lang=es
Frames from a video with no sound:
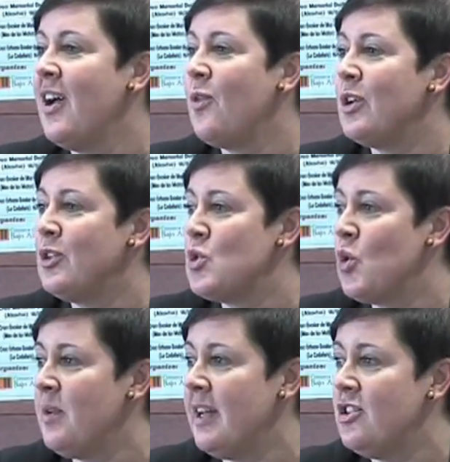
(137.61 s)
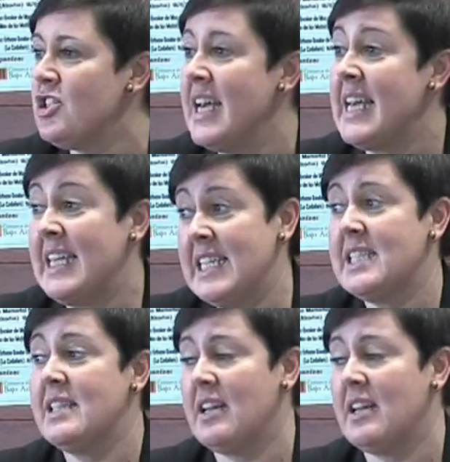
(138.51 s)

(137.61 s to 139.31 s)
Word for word: huertos urbanos y esta